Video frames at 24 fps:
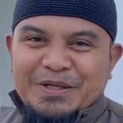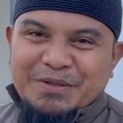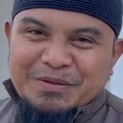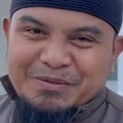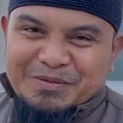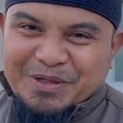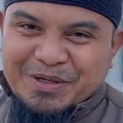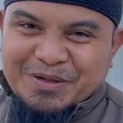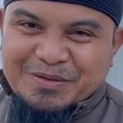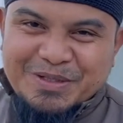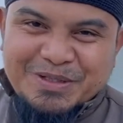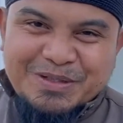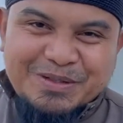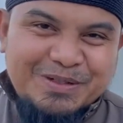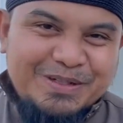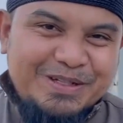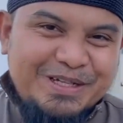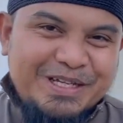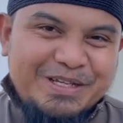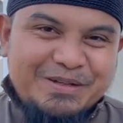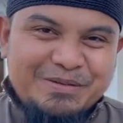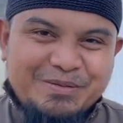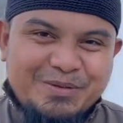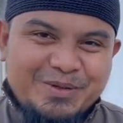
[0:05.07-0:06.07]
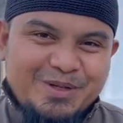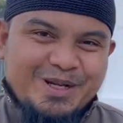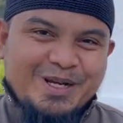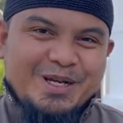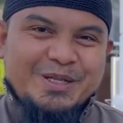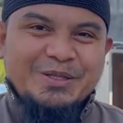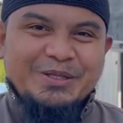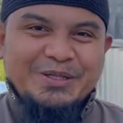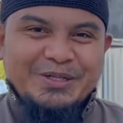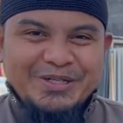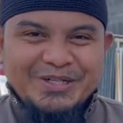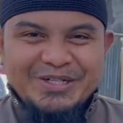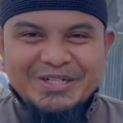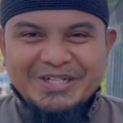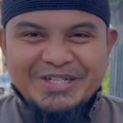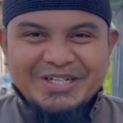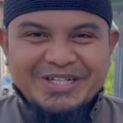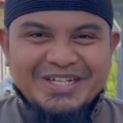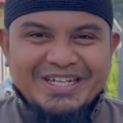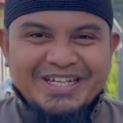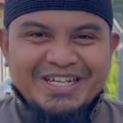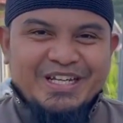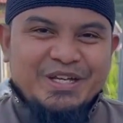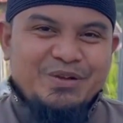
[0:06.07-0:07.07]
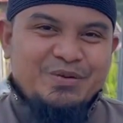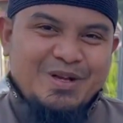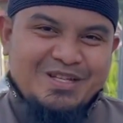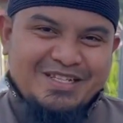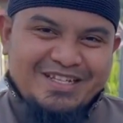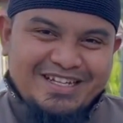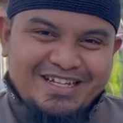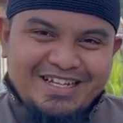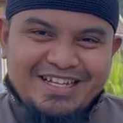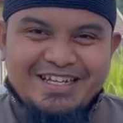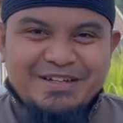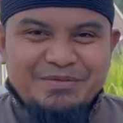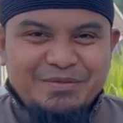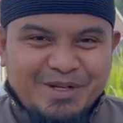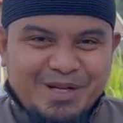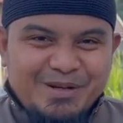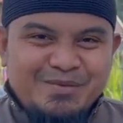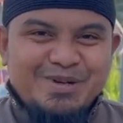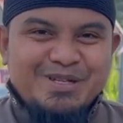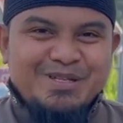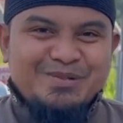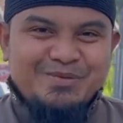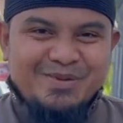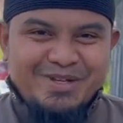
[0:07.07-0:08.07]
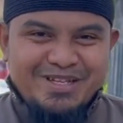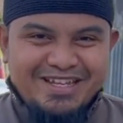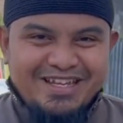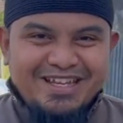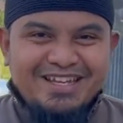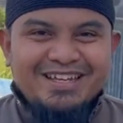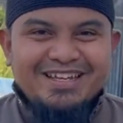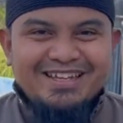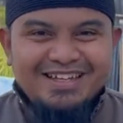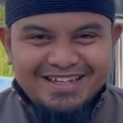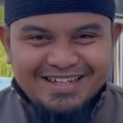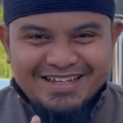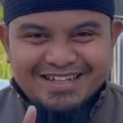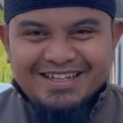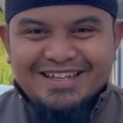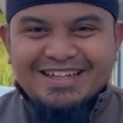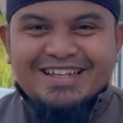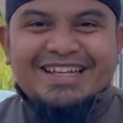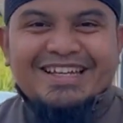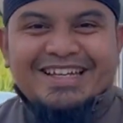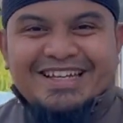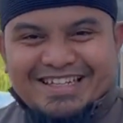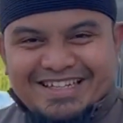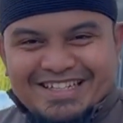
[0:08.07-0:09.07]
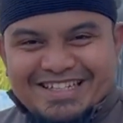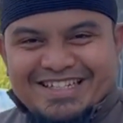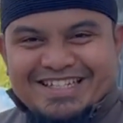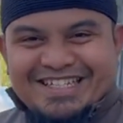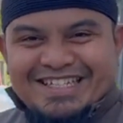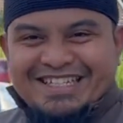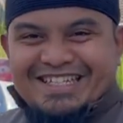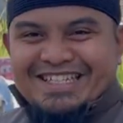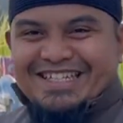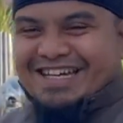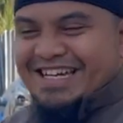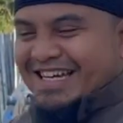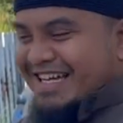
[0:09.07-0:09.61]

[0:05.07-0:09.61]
warahmatullahi wabarakatuh Ibu sekalian, apa kabar semuanya? Siang